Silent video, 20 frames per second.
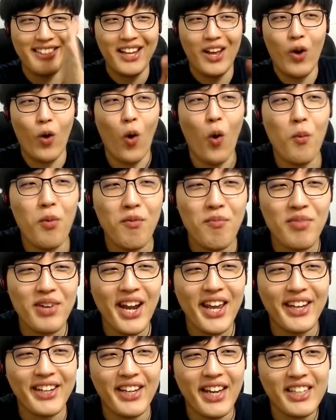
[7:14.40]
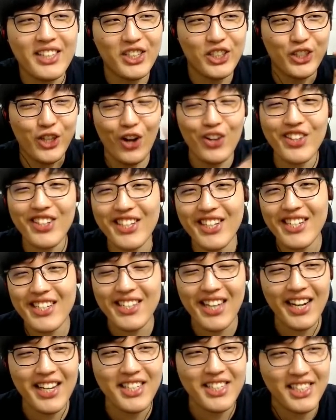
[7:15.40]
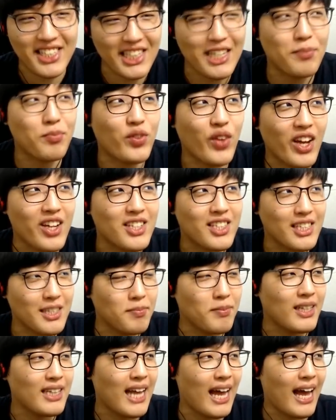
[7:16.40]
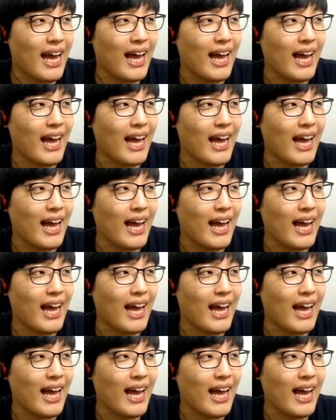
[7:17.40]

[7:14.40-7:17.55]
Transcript: 5분 브레이크에 1000 크리스탈이 지급되었습니다.